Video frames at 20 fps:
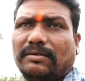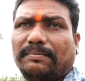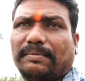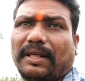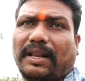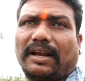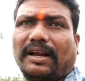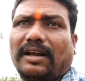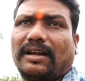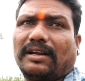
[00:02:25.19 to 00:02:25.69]

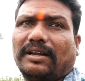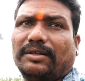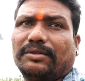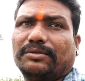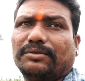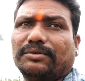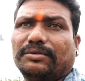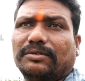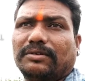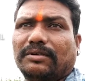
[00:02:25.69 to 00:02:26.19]

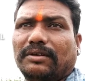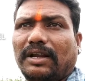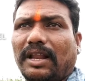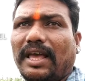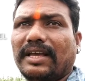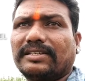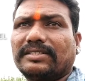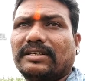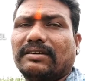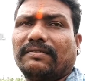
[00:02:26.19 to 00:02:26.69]
పెరగట్లేదు
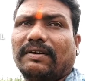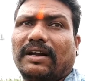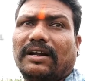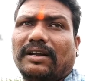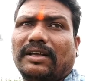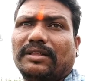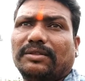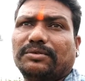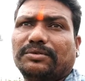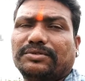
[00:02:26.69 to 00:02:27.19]
లైక్స్
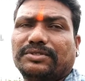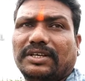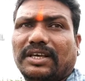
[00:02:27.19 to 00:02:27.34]
ఇవ్వట్లేదు